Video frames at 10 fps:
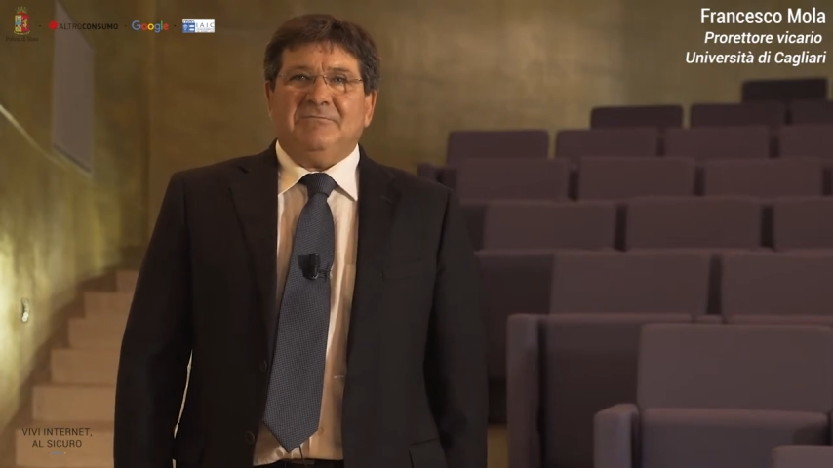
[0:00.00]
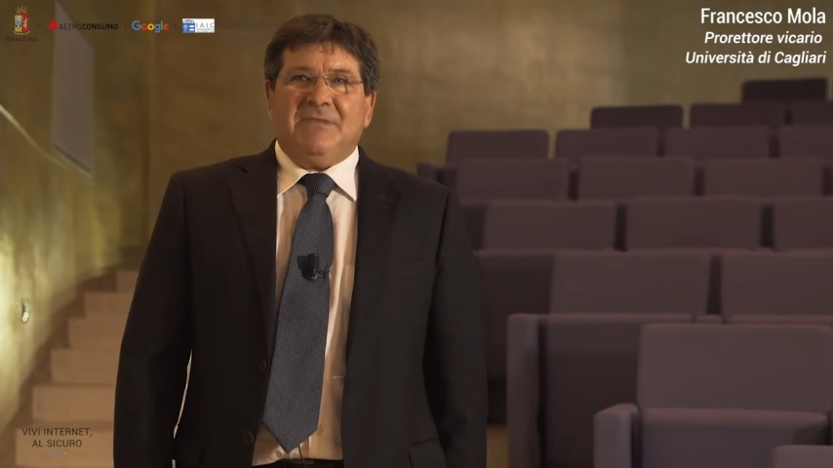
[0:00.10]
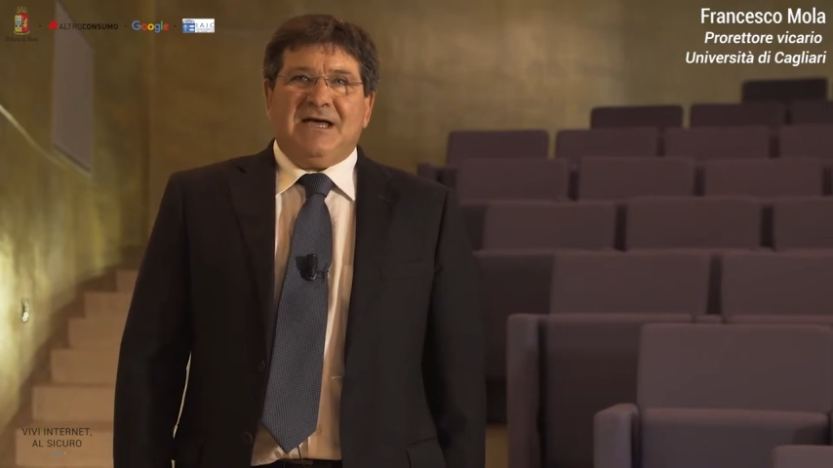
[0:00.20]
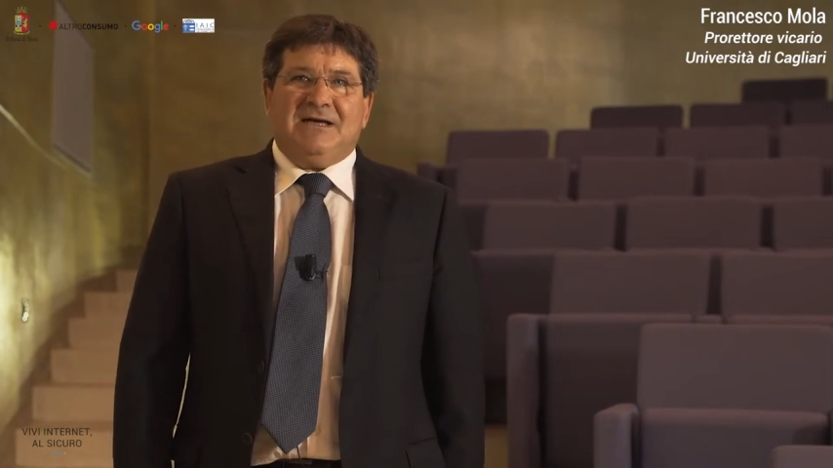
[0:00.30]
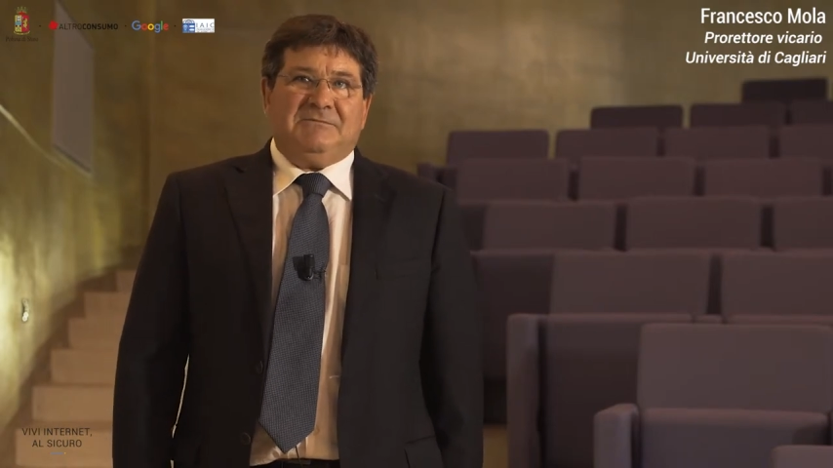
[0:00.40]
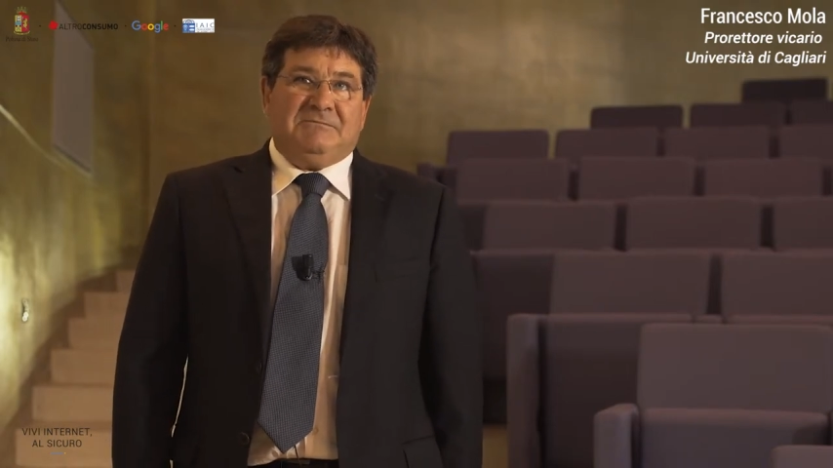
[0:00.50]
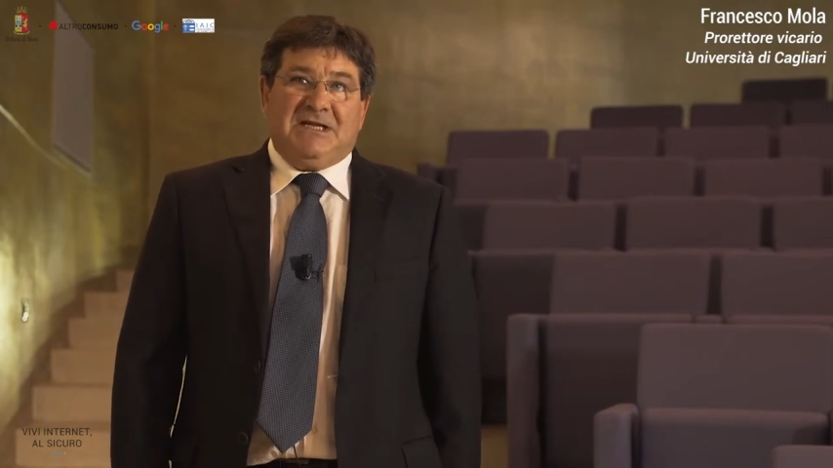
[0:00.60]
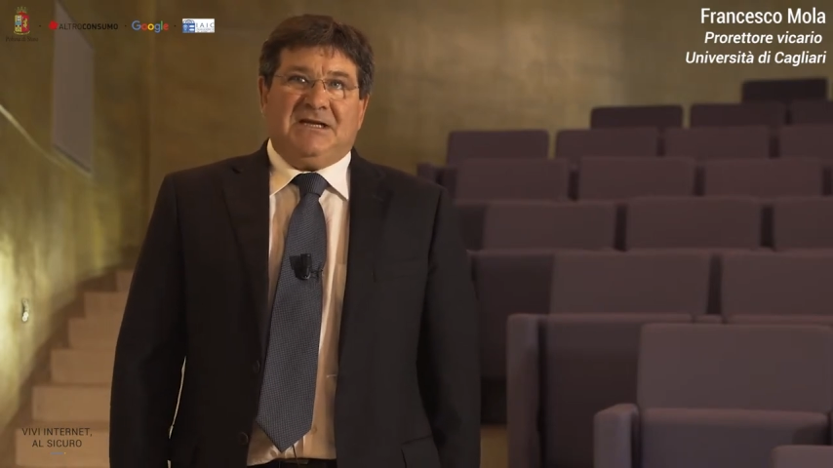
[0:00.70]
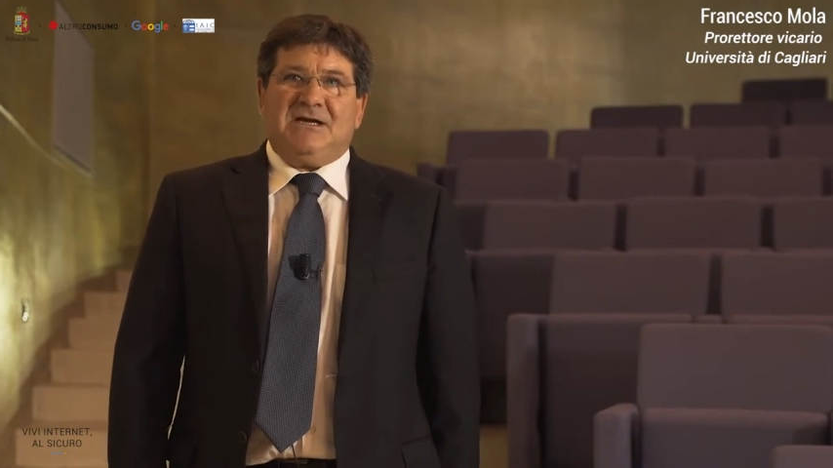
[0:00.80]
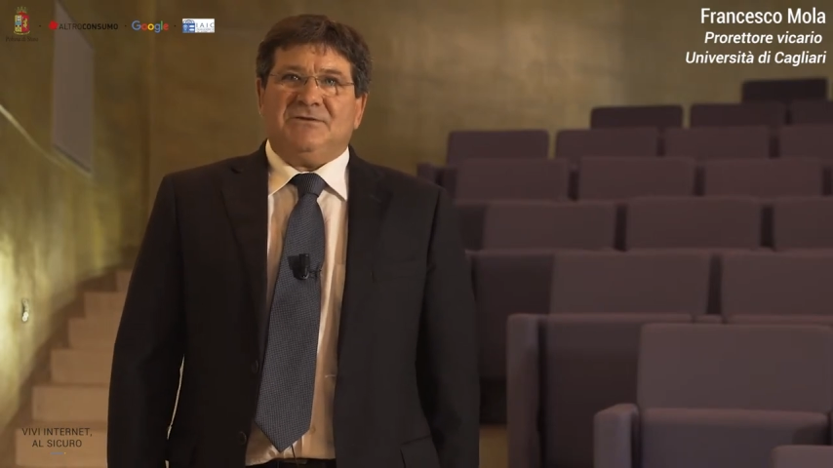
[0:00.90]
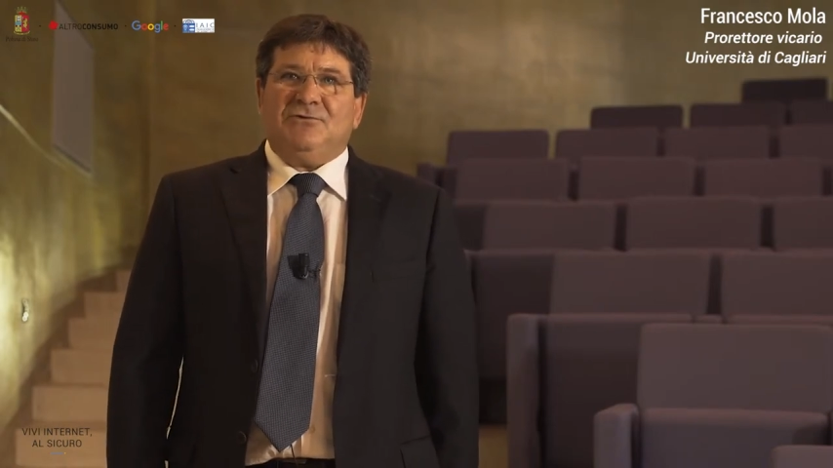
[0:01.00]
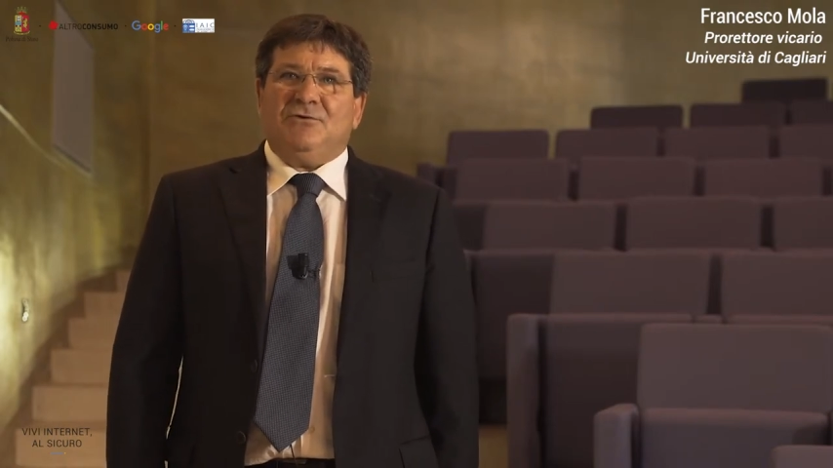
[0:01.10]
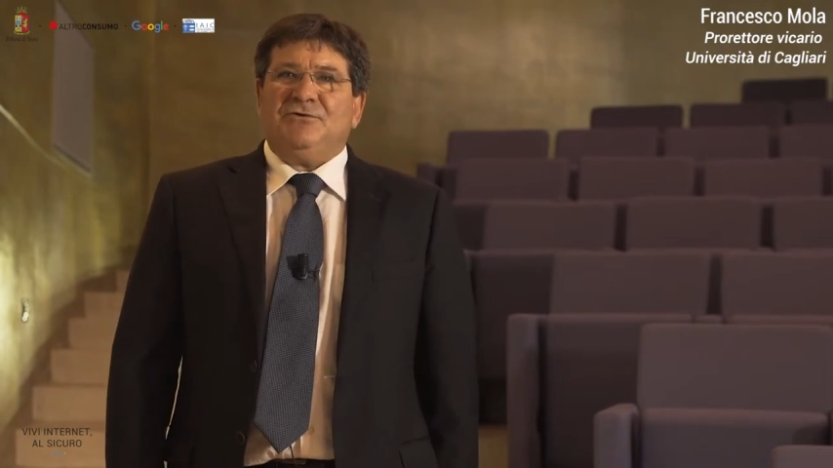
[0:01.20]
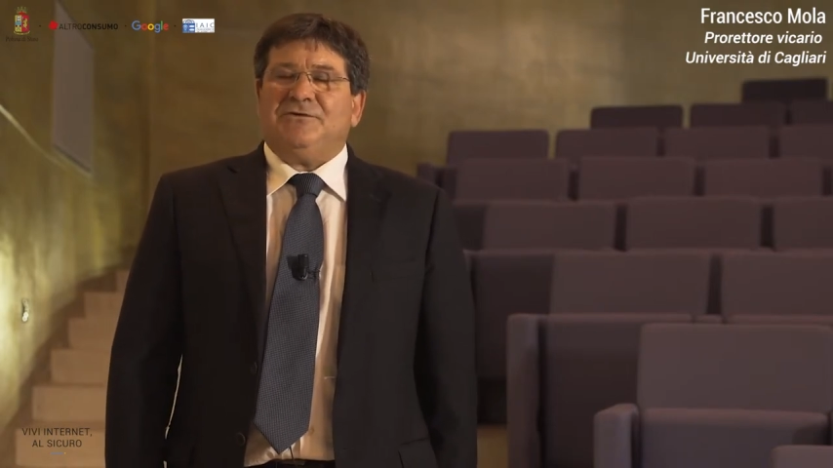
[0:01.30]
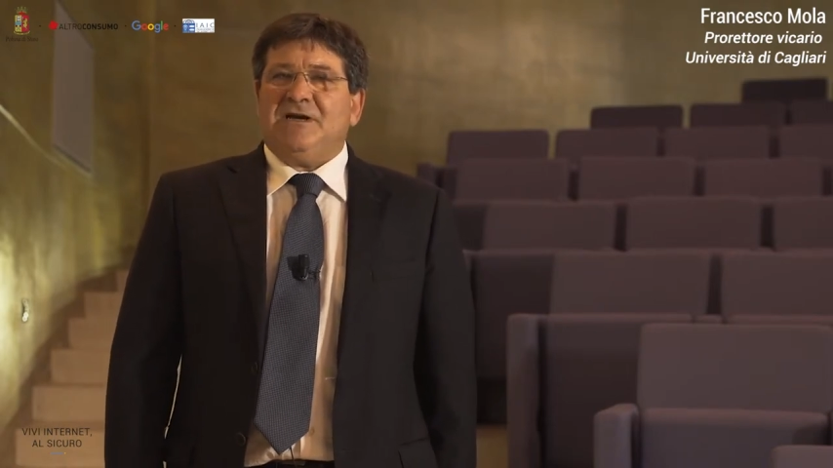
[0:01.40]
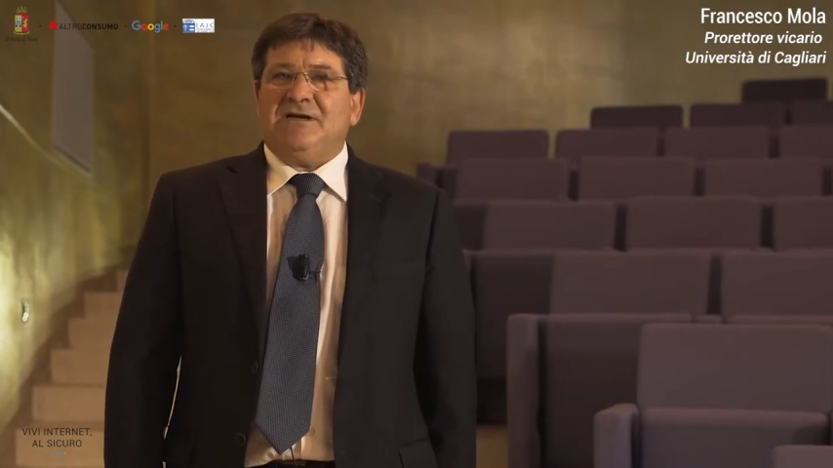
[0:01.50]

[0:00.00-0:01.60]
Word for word: ma nel caso nostro